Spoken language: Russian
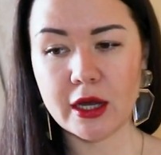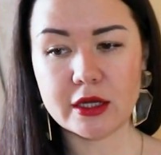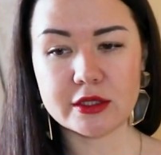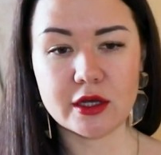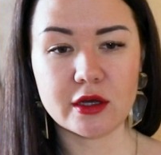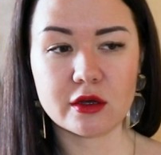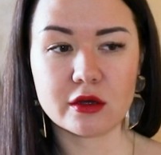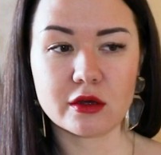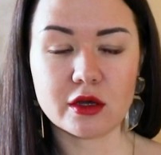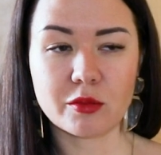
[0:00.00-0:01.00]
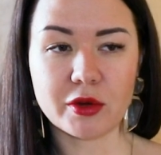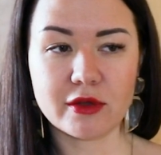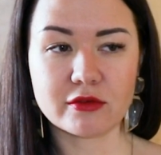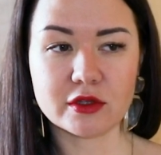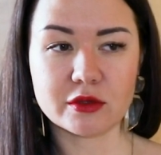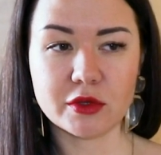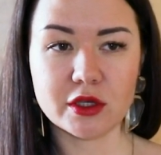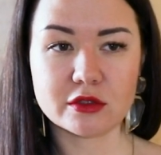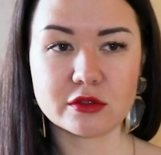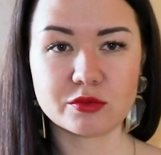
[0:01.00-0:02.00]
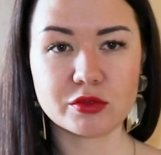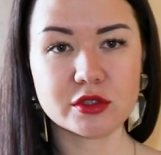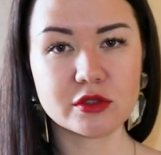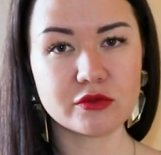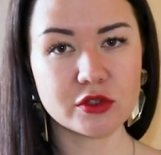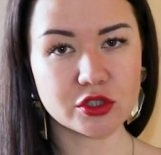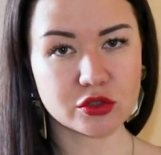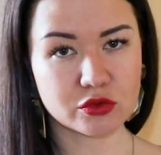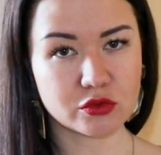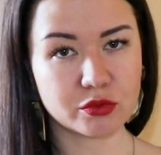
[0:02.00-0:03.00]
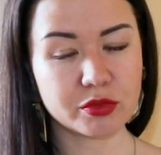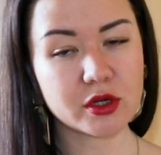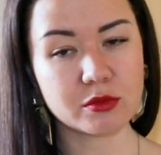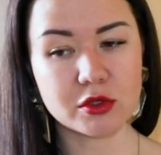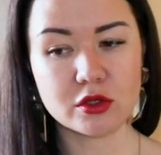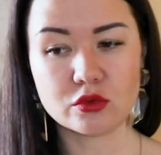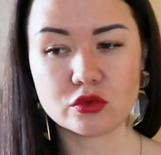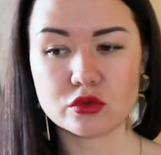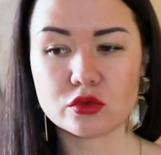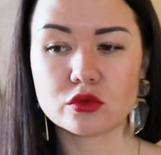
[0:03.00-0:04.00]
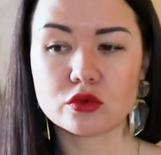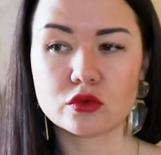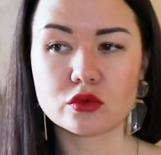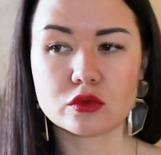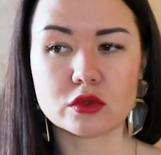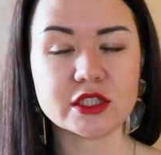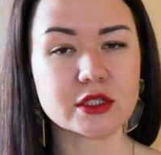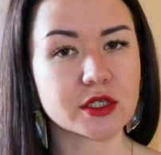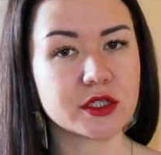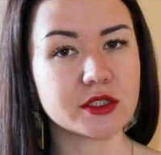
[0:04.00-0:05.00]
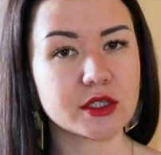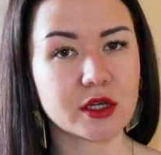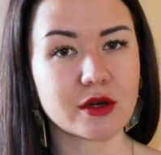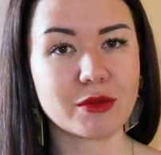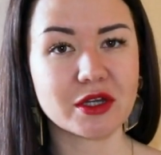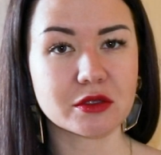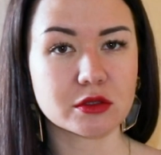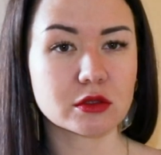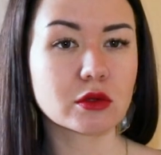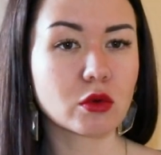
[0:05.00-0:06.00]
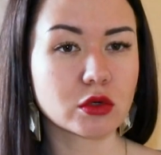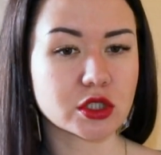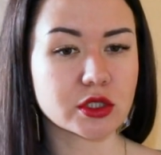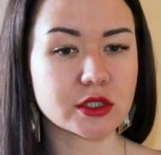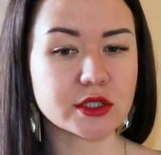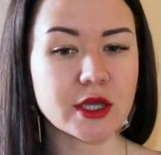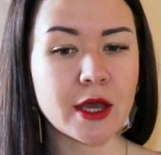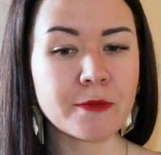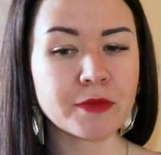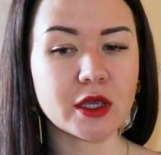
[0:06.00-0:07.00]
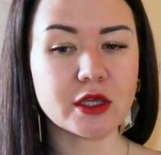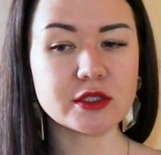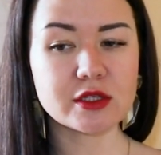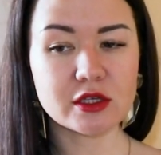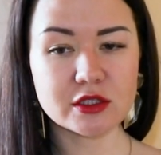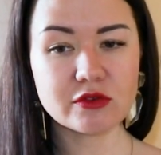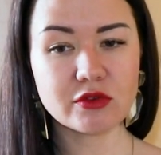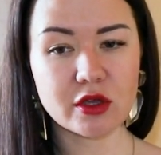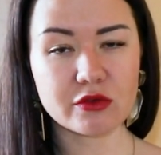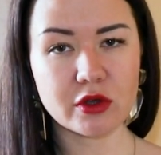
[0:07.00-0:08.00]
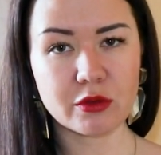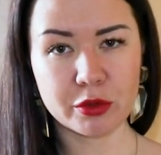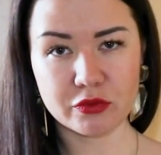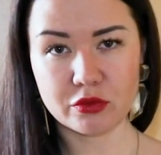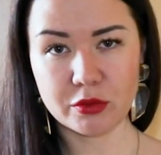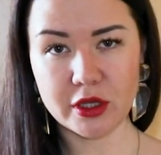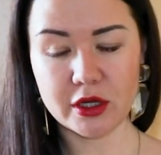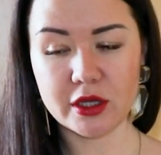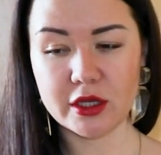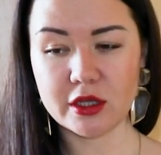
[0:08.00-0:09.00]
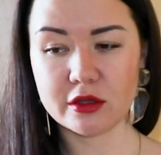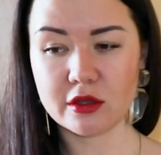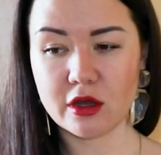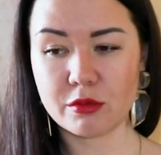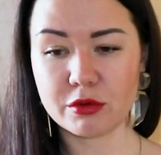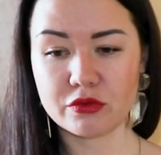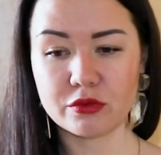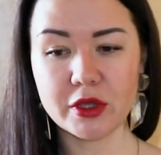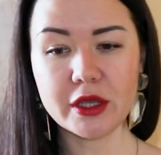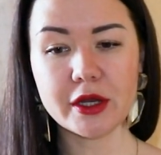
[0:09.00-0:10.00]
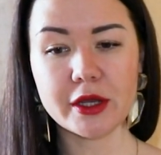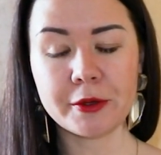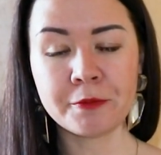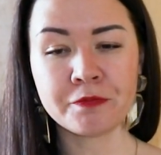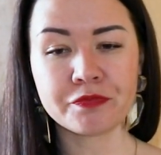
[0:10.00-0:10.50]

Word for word: Она, как правило, имеет специфическую пирамиду, структуру, раскрытие аромата, сложность. И селективная парфюмерия – это парфюмерия,